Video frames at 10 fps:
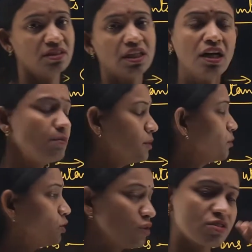कार्बन
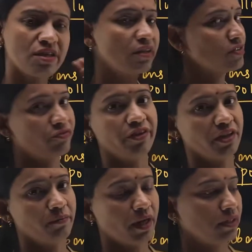मोनोऑक्साइड इज़
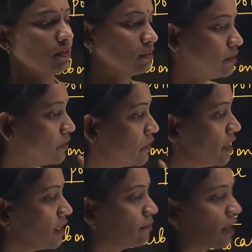वेरी बैड
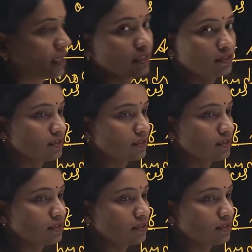रियली बैड